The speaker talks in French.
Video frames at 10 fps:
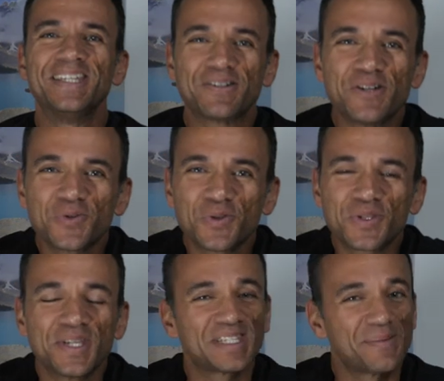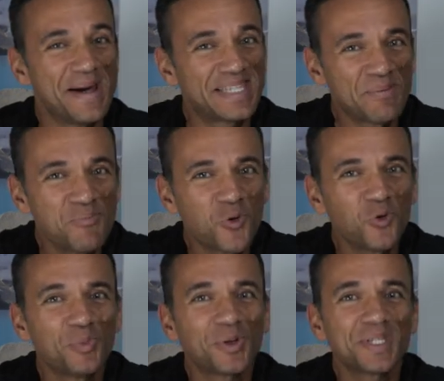Salut à tous, ça m'a été
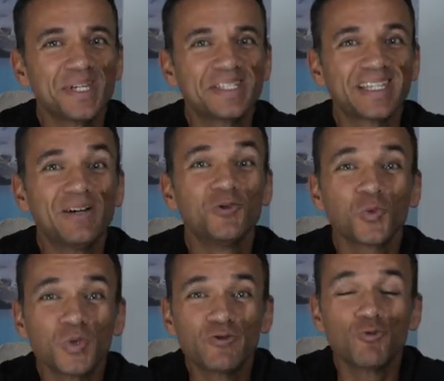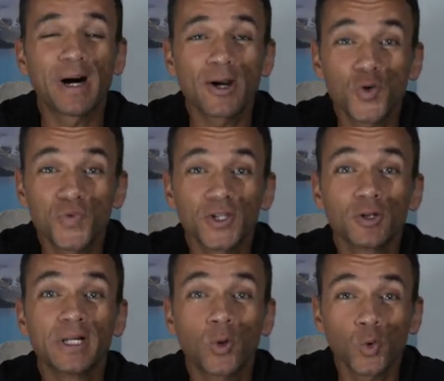beaucoup demandé, ça y est aujourd'hui je vous parle enfin de
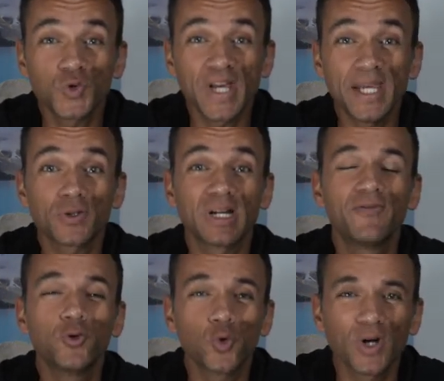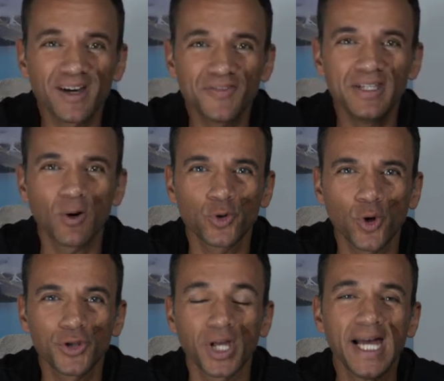mes conseils sur la photographie en
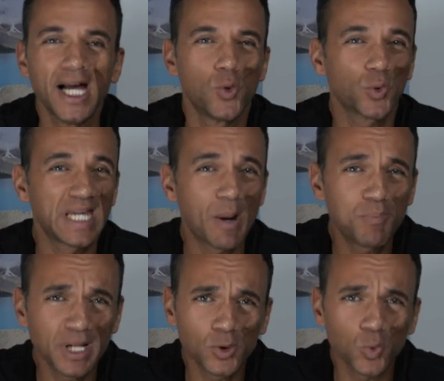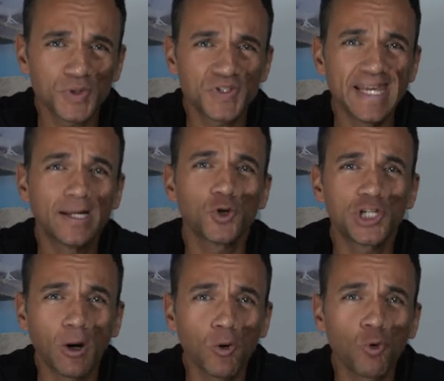drone. Donc il y a plein de conseils que
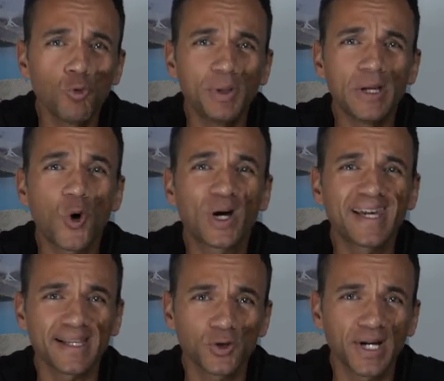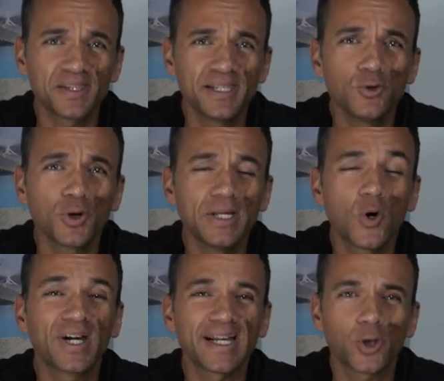j'ai regroupés en quatre catégories,
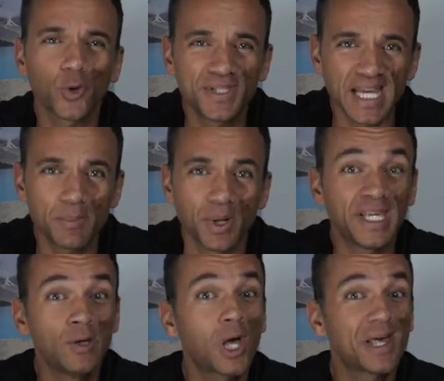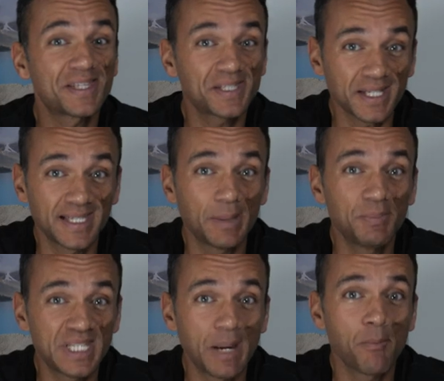en quatre thèmes, et il y aura un cinquième
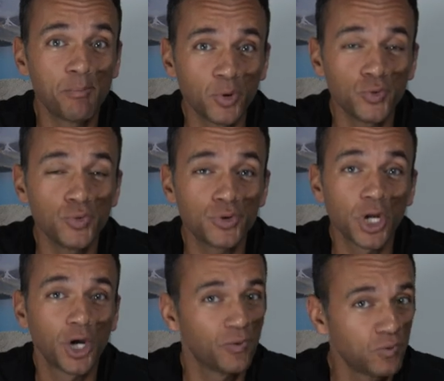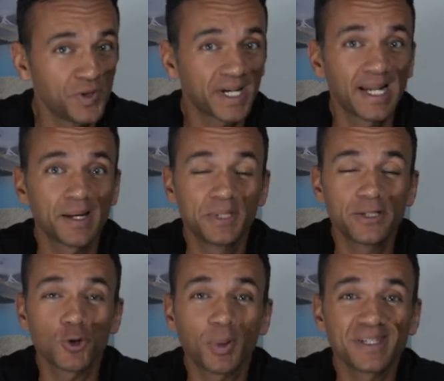thème bonus, vous verrez la petite
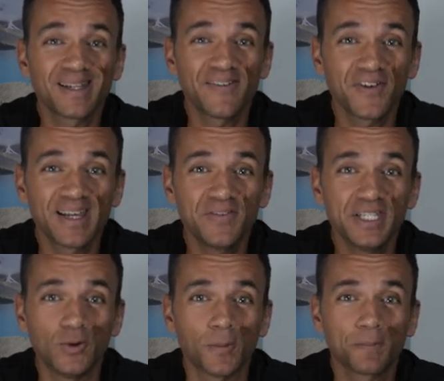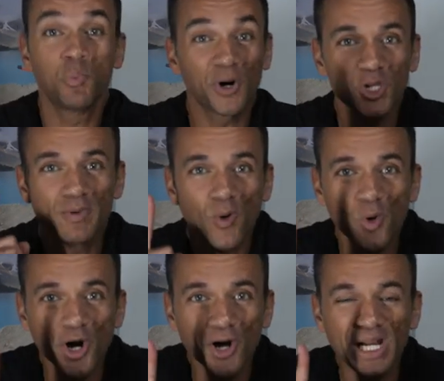surprise à la fin de la vidéo. Point
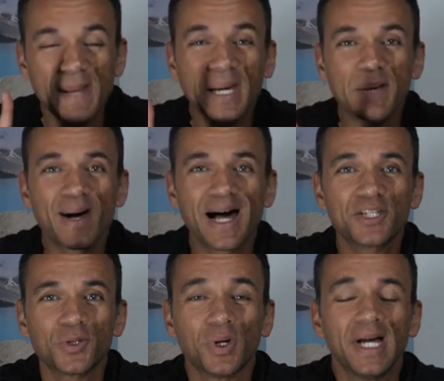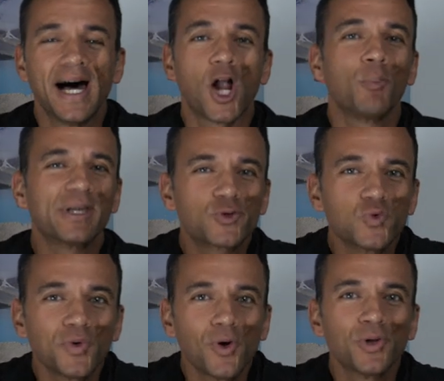numéro 1, la préparation. Alors bien
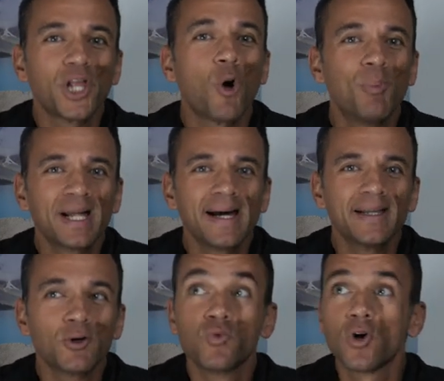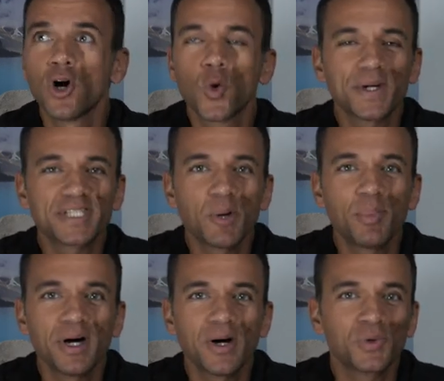souvent, on est en balade, on voit un coin
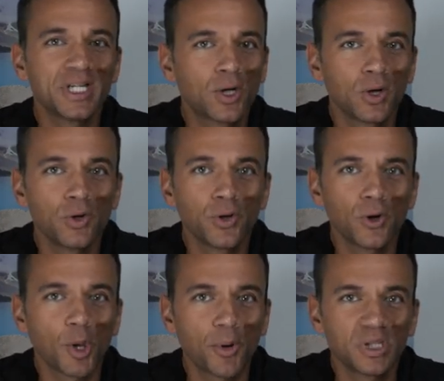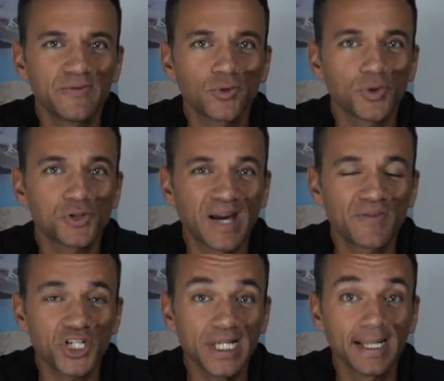sympa, on décolle le drone, on prend des photos sans
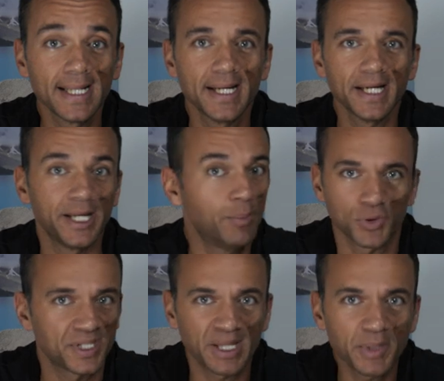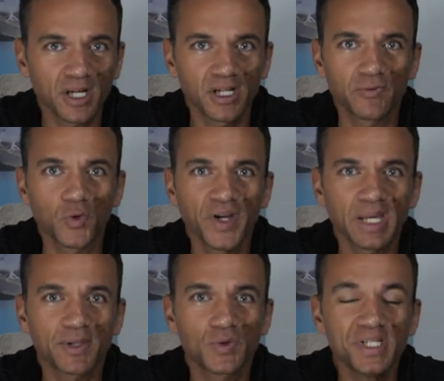réfléchir, et bon, c'est très bien, hein, il faut le faire, il n'y
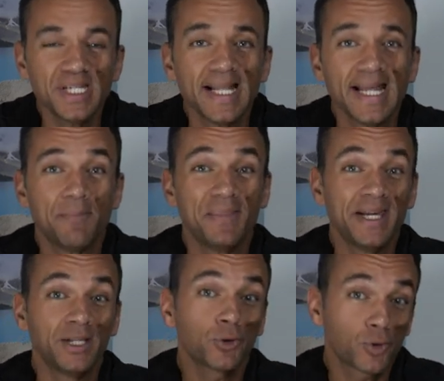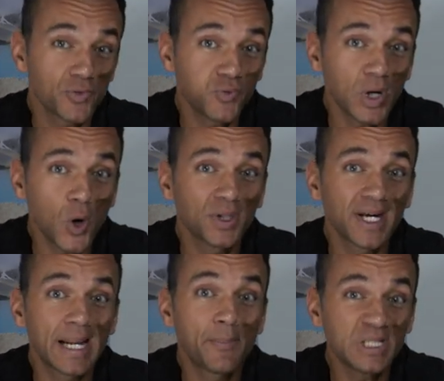a pas de souci. Mais d'autres fois, on
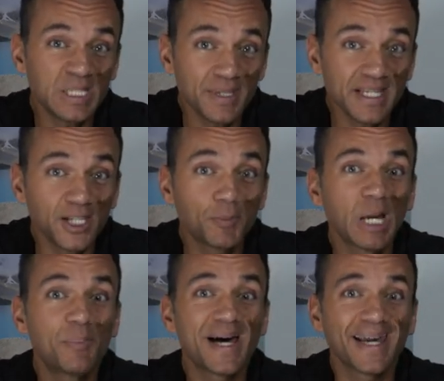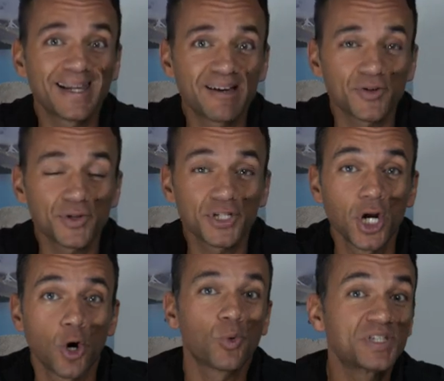a la possibilité de préparer à l'avance.
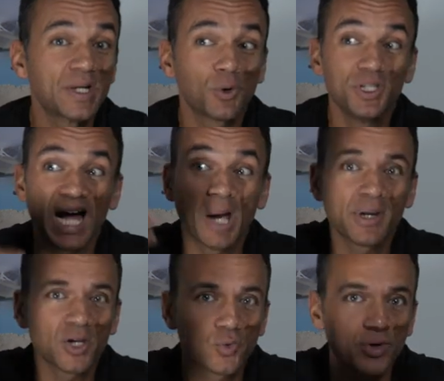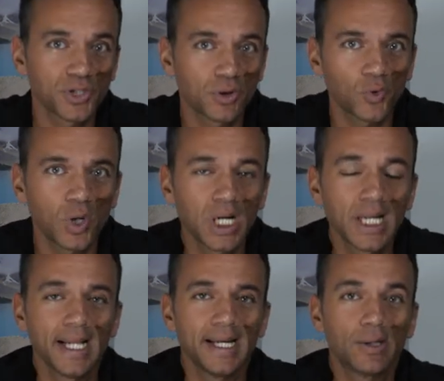On sait qu'on ira bientôt dans un endroit,
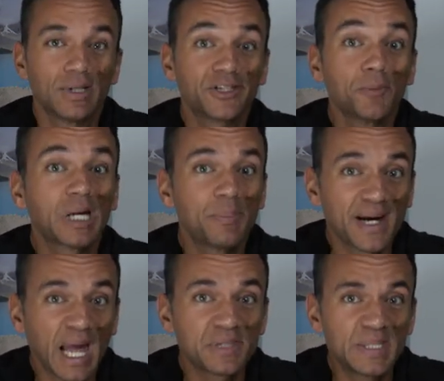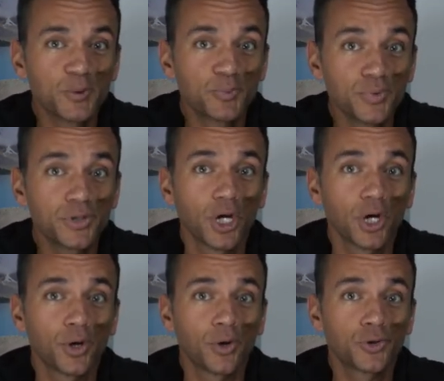et on a le temps de préparer un petit peu plus
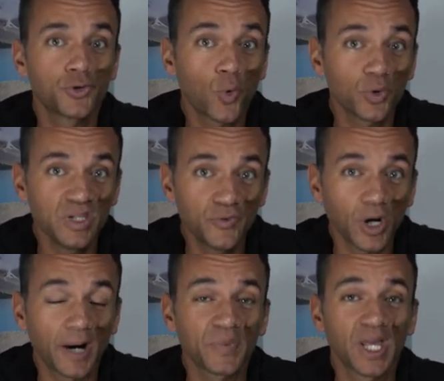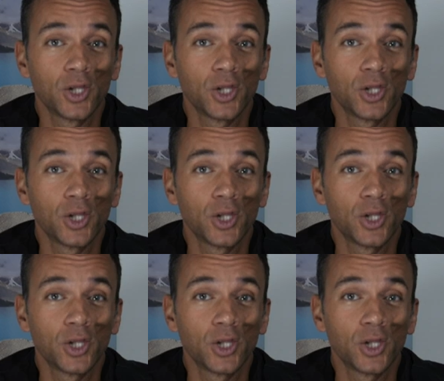euh, ce qu'on y fera.